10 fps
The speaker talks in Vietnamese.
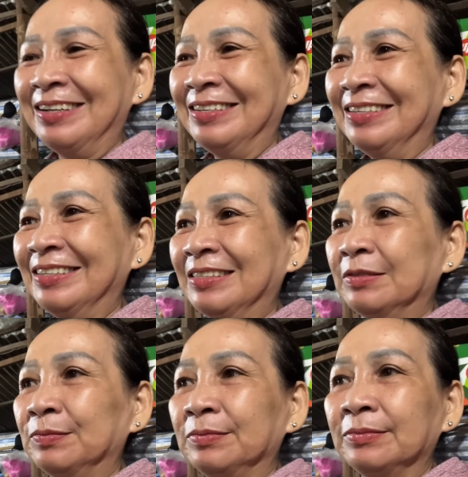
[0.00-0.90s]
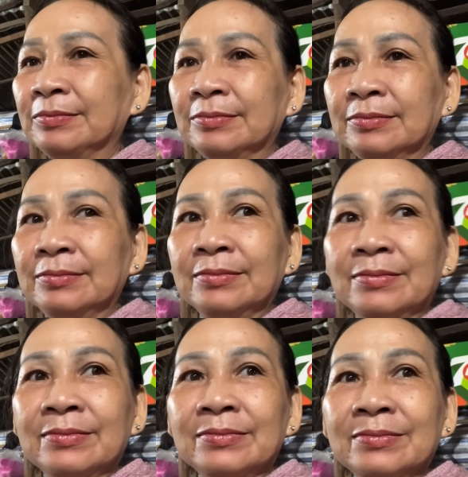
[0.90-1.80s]
rồi bây giờ được 8 điều ngăn
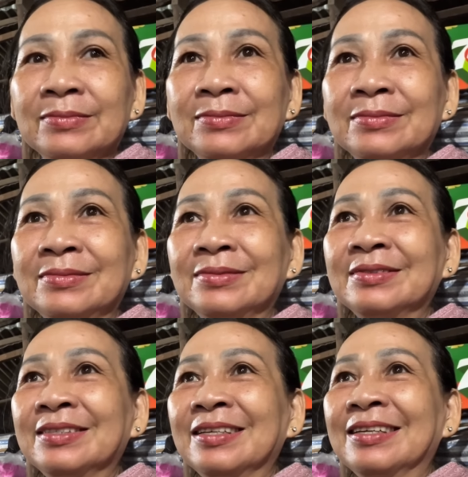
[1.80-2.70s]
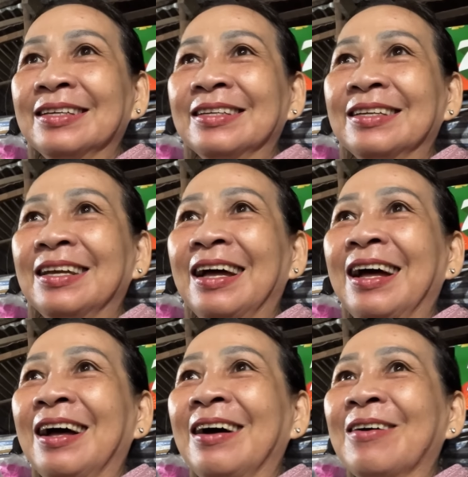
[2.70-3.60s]
cấm của đức thầy không
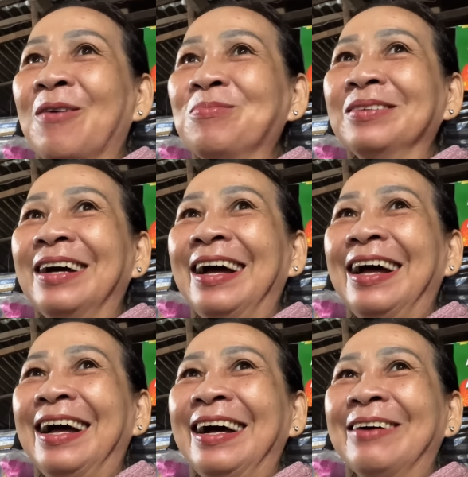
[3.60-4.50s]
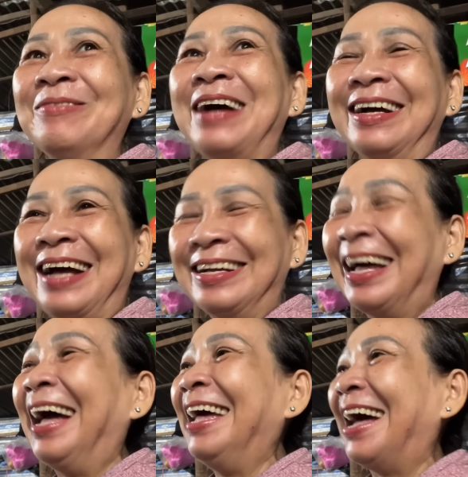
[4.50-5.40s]
cũng cũng gần gần
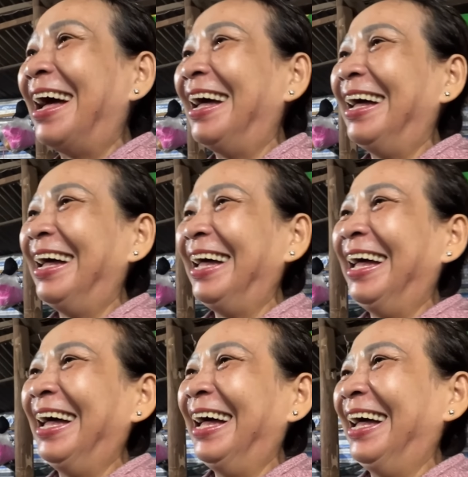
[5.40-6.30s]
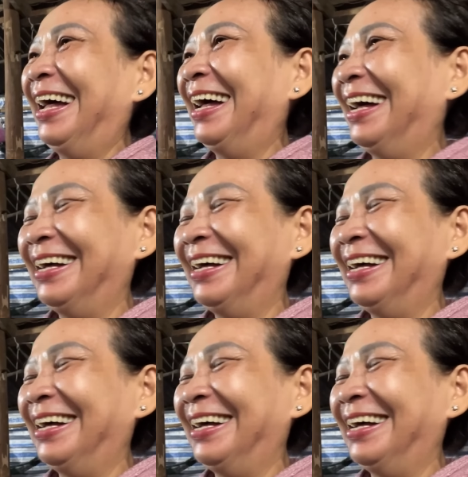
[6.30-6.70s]
kế à vậy à.